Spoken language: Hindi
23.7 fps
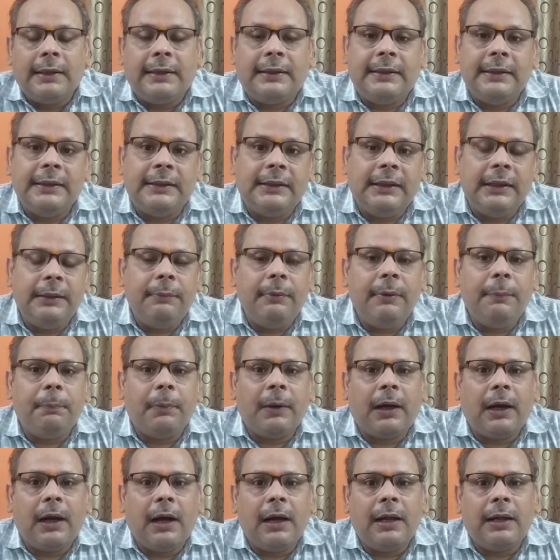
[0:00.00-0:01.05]
किसी भी
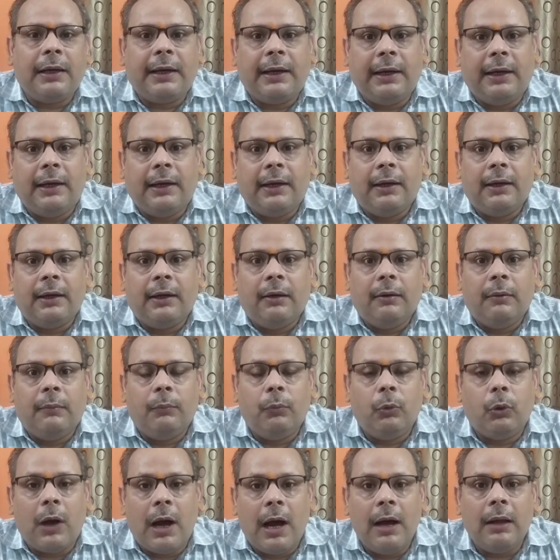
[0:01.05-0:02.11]
प्रकार के
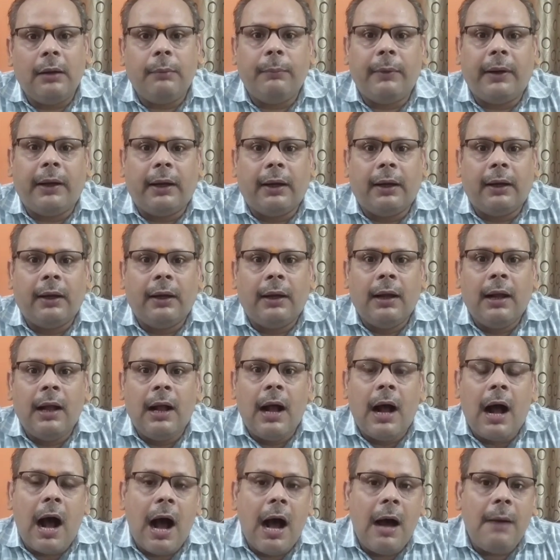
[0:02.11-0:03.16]
बुखार में
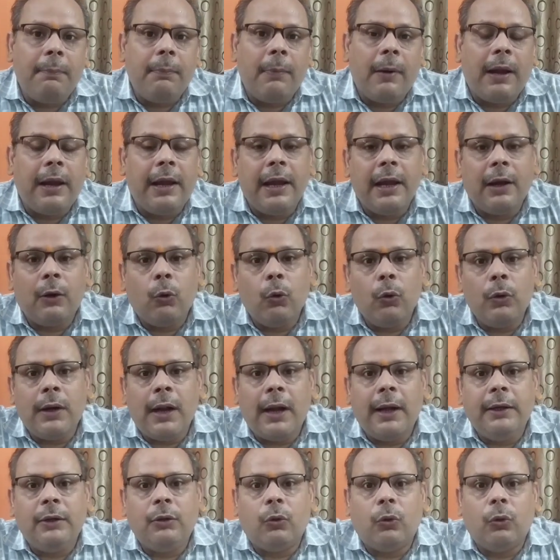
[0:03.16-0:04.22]
आप
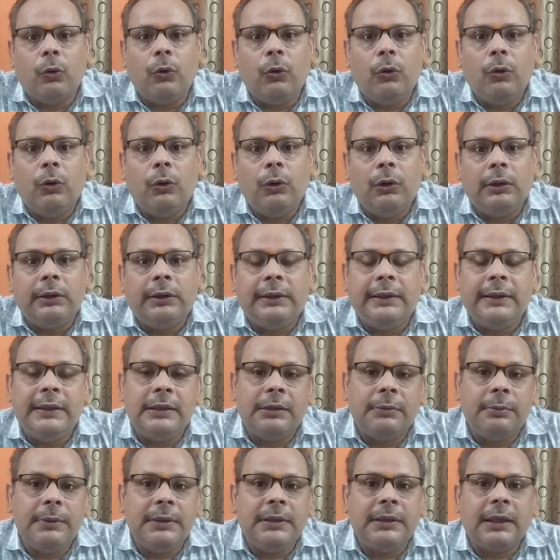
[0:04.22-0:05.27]
एकोनाइट को
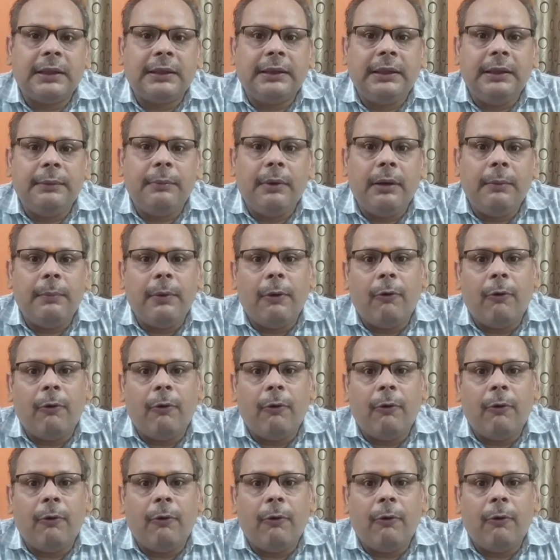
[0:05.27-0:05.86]
तीसवीं शक्ति में